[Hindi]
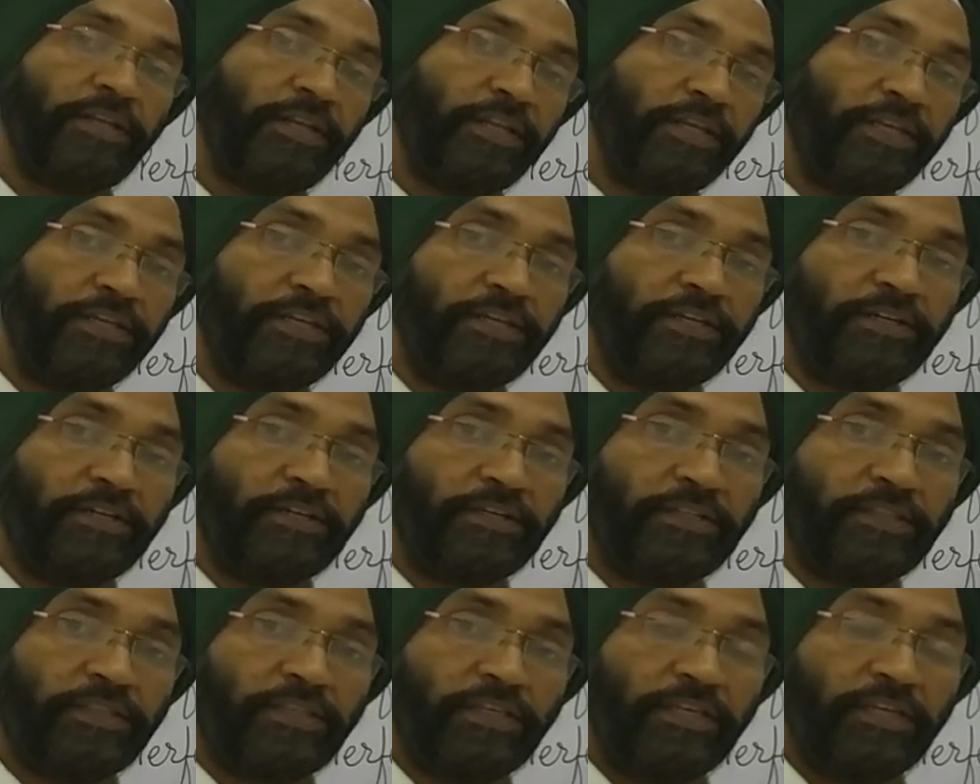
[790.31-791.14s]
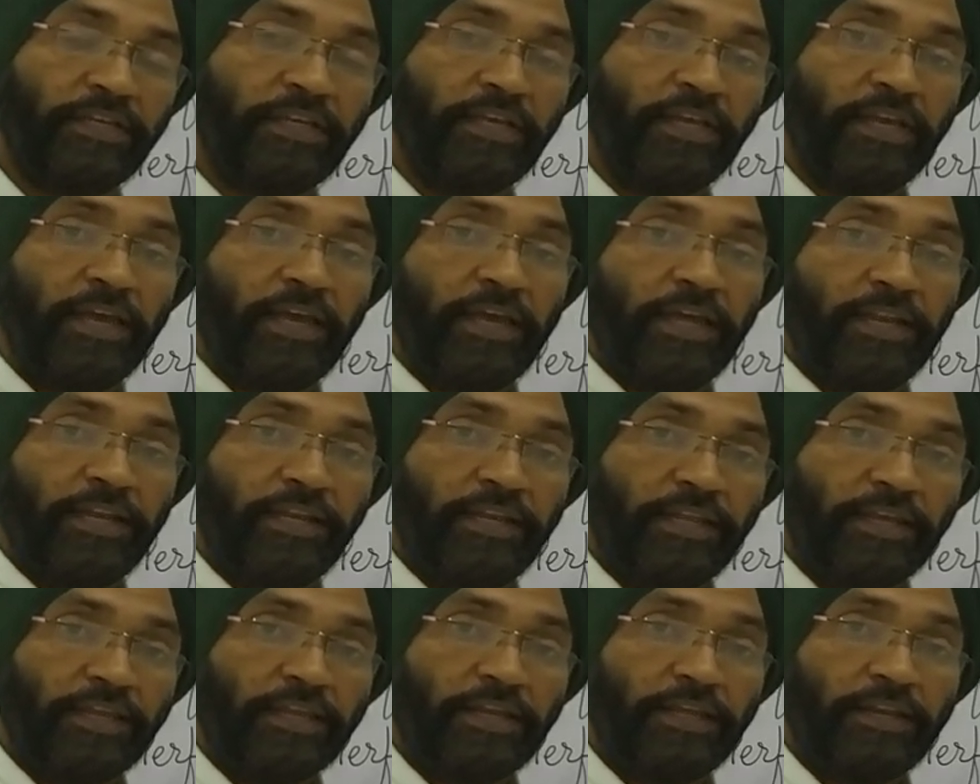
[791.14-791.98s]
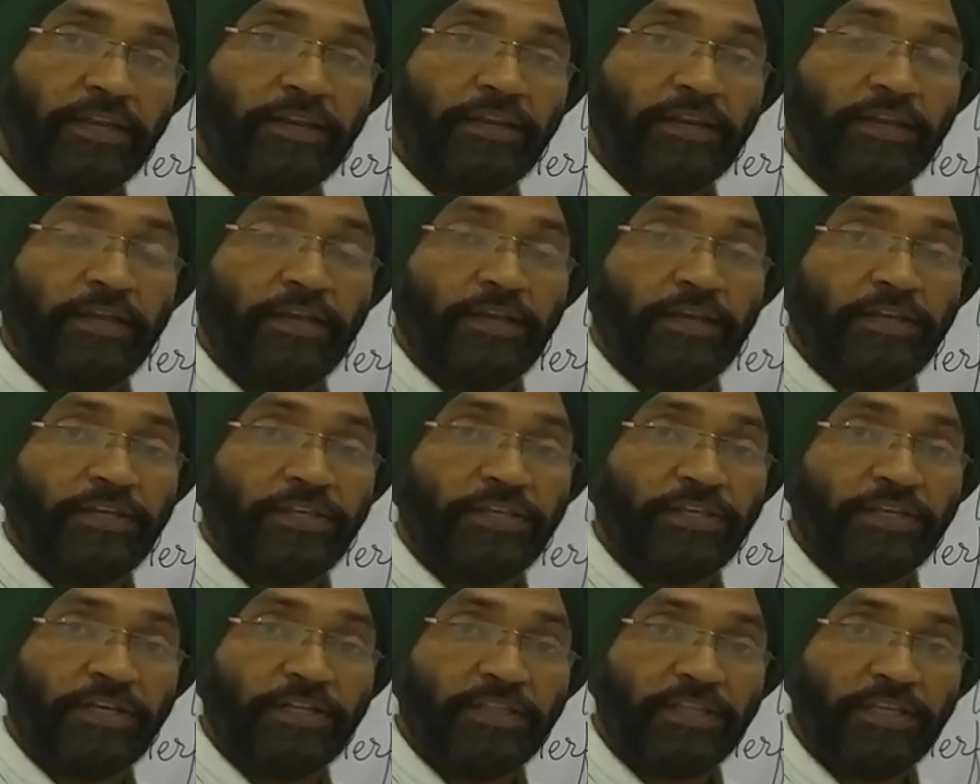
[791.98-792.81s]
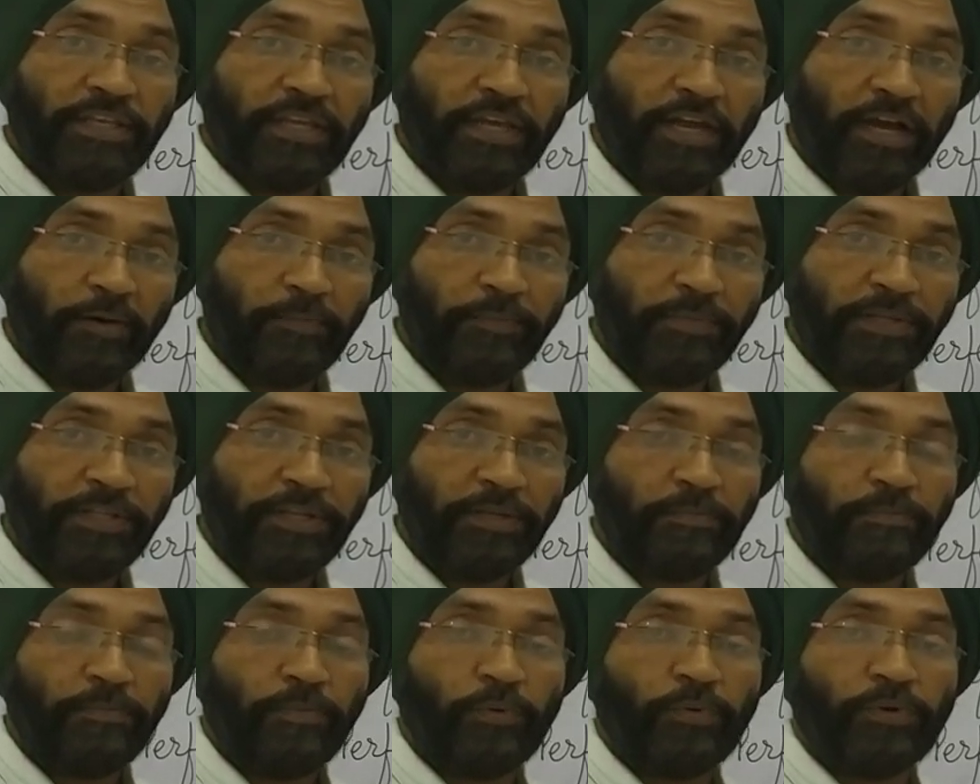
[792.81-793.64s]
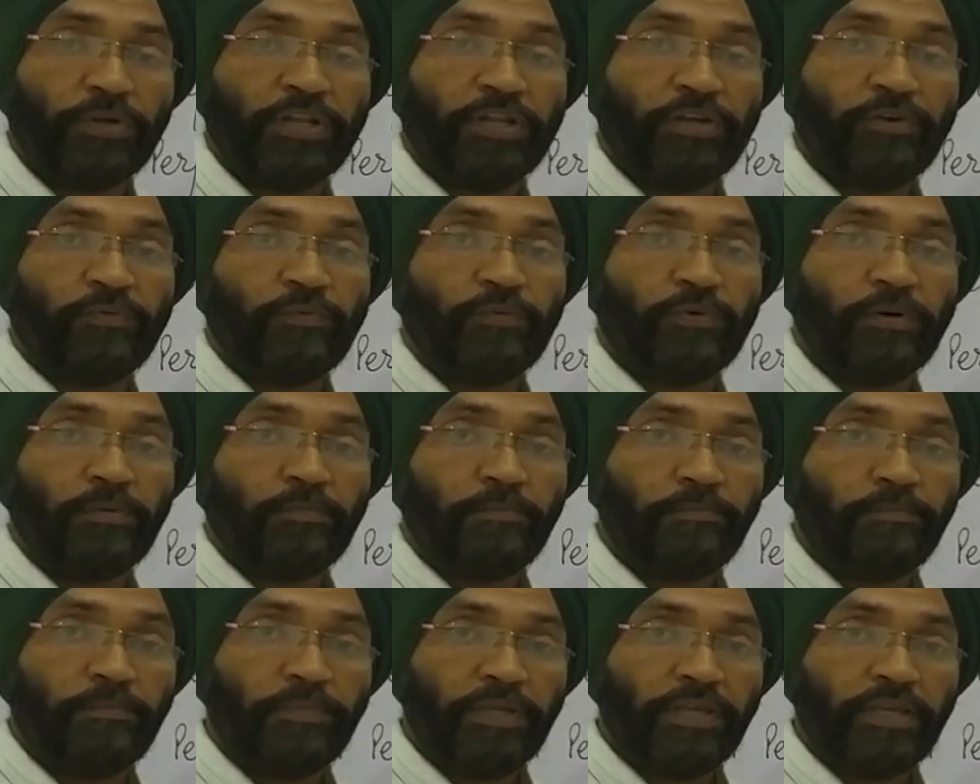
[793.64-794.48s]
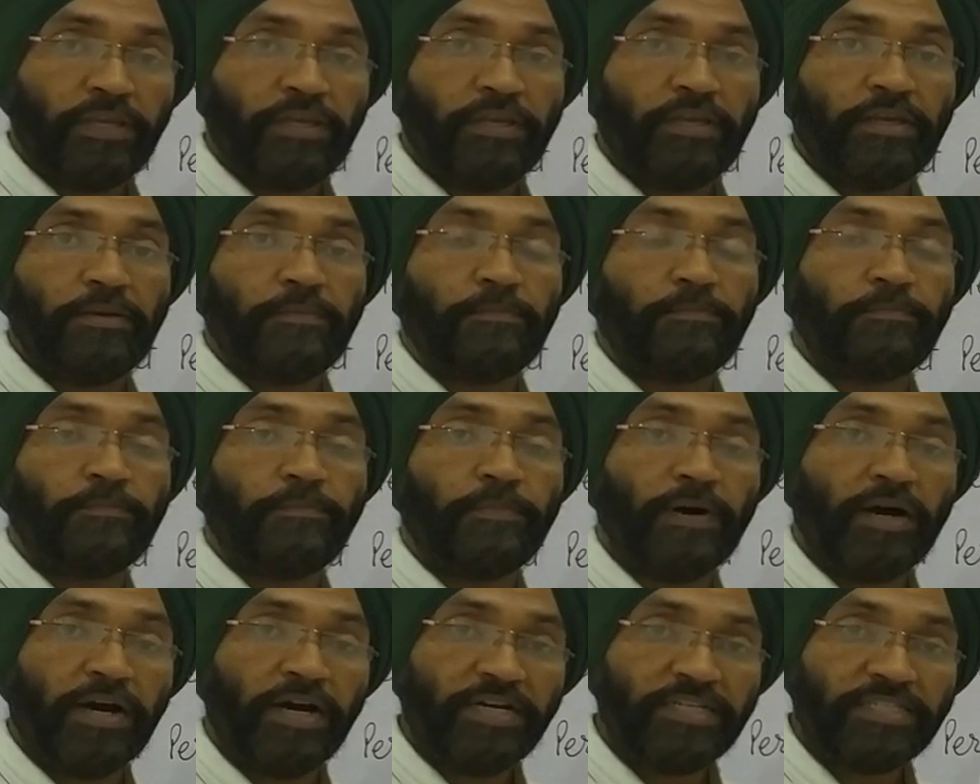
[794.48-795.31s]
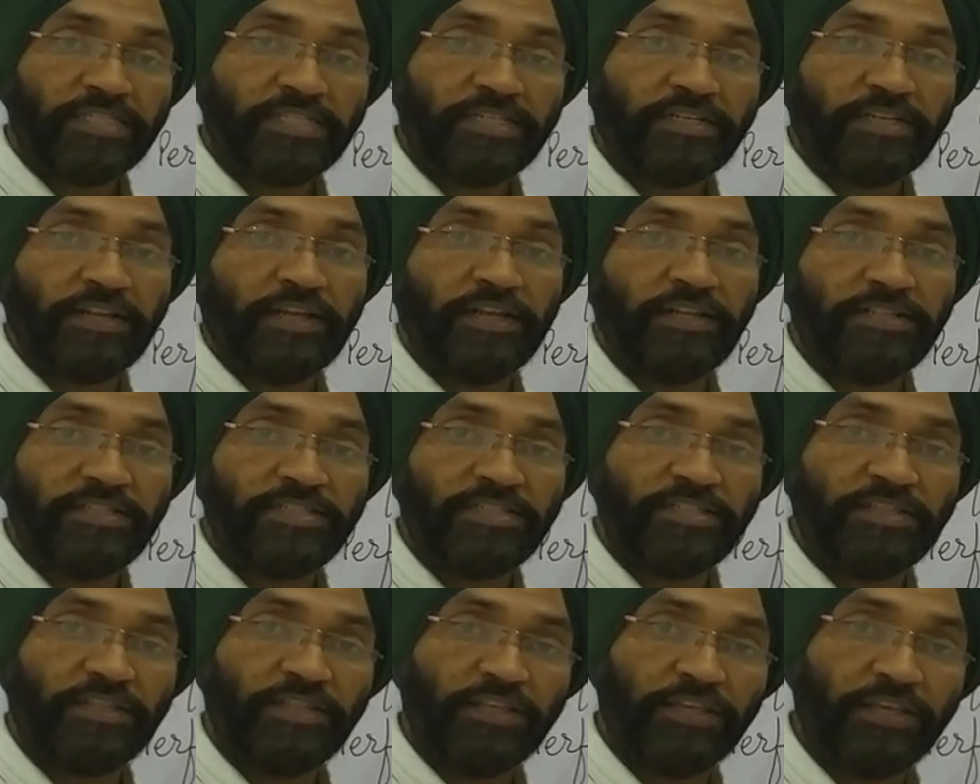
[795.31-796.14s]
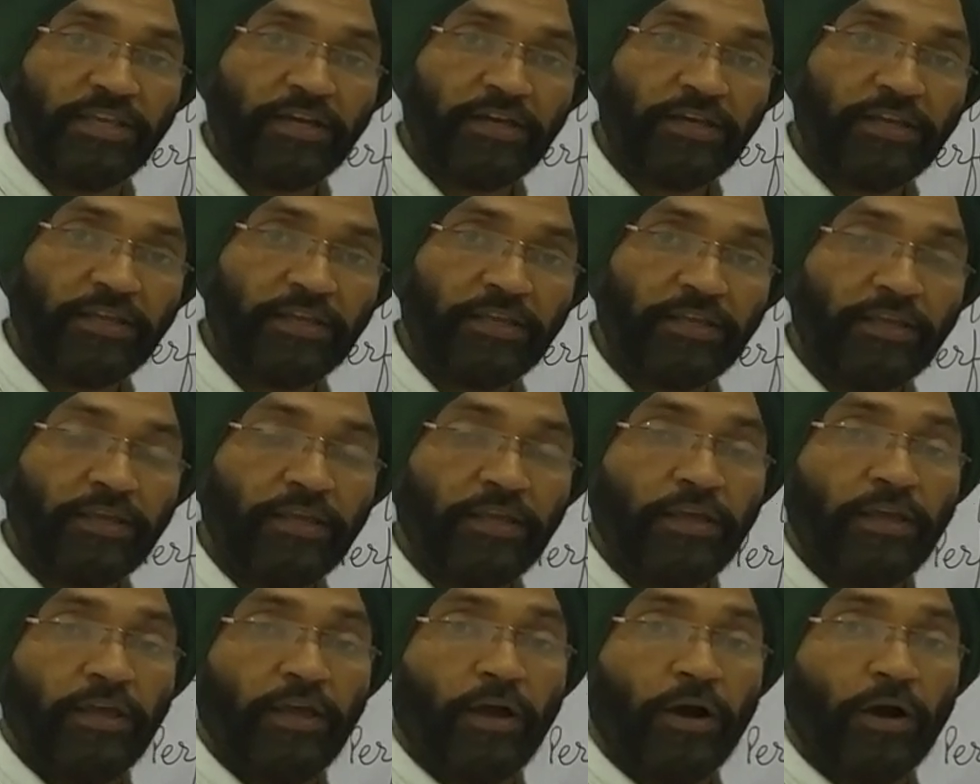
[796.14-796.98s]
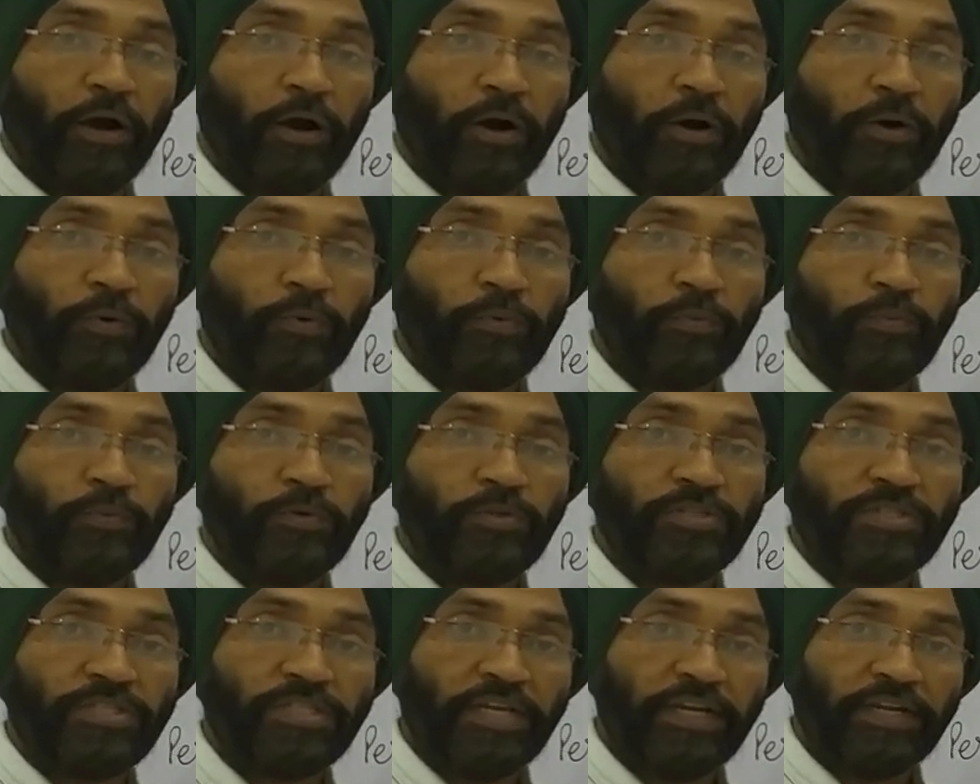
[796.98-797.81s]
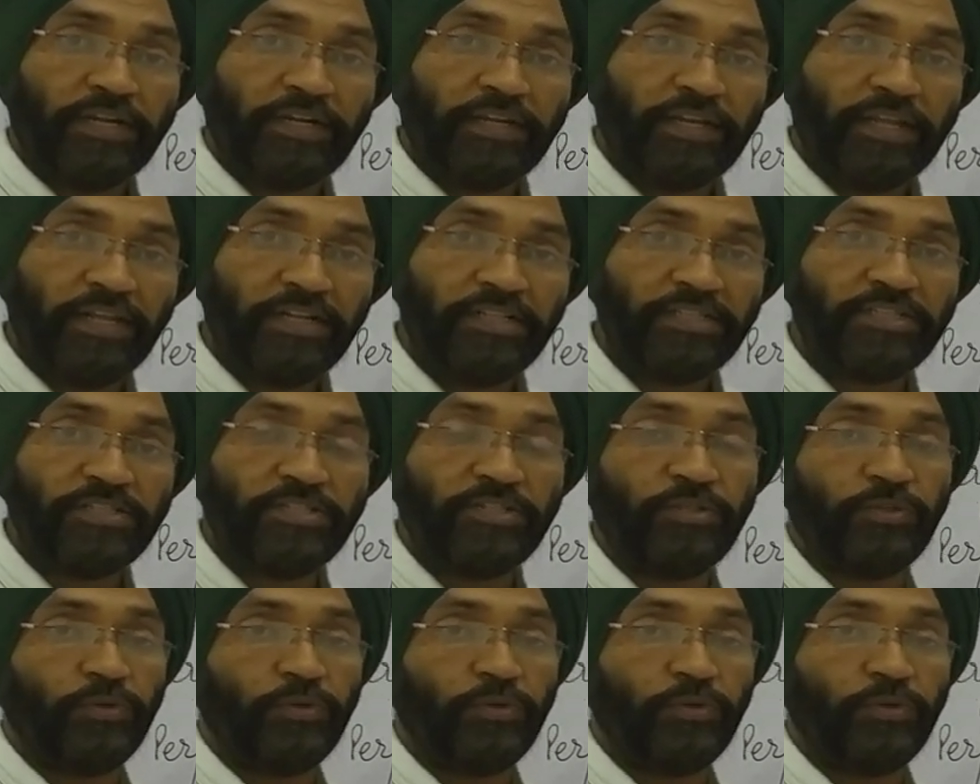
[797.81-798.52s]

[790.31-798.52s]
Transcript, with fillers: नहीं करते लेकिन यदि हमें रिपोर्टिंग वर्ब में पास्ट टेंस दिया है और वो सेंटेंस